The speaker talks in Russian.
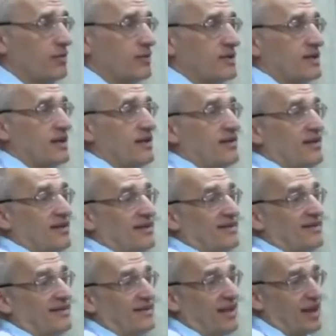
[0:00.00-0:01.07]
он с ней
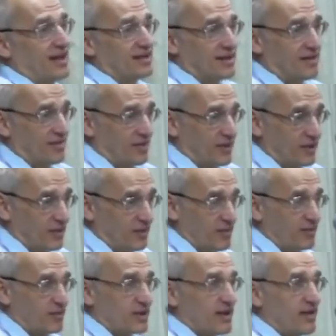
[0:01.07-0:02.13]
ласково,
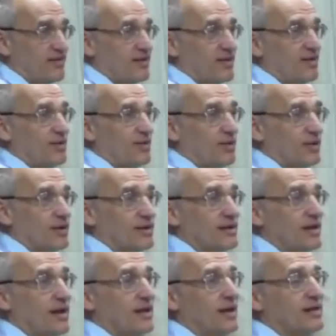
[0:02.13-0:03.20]
по-доброму себя ведет.
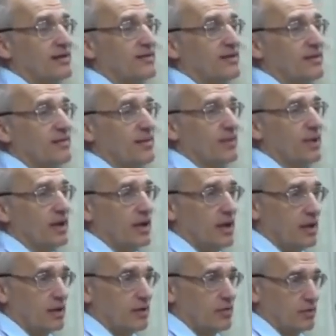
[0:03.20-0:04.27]
Если она совсем
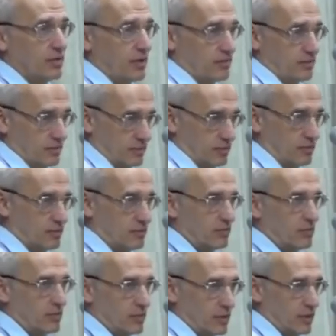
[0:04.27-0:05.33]
обнаглела, он там
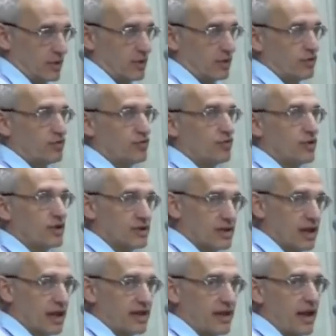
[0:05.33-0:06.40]
чуть-чуть
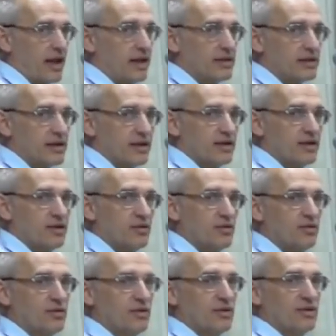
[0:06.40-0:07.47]
отстраняется от
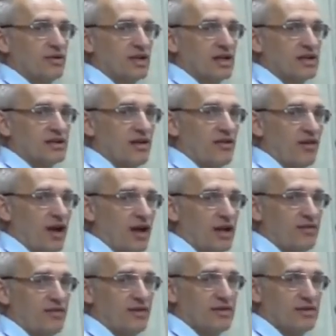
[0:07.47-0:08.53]
нее, не
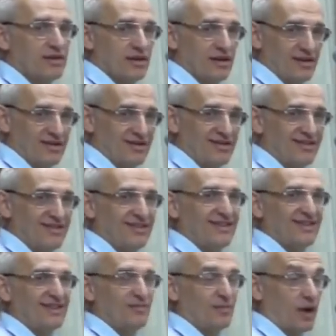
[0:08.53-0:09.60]
разговаривает с ней,
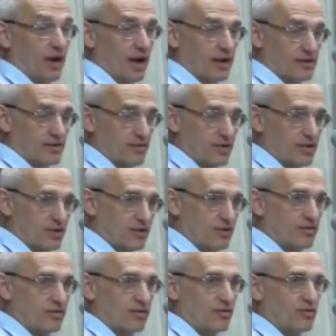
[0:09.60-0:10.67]
показывает,
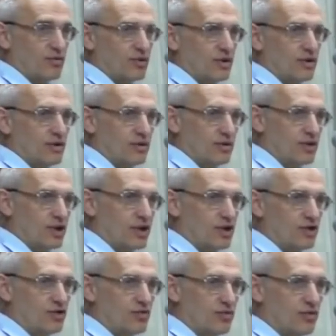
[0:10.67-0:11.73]
что это уже
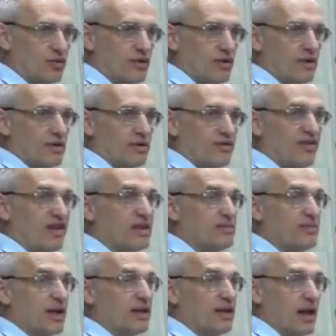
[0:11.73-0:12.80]
чересчур.
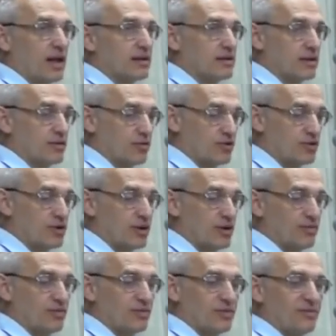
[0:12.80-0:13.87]
25 раз я точно
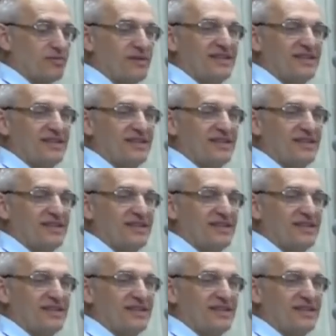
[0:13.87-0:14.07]
не буду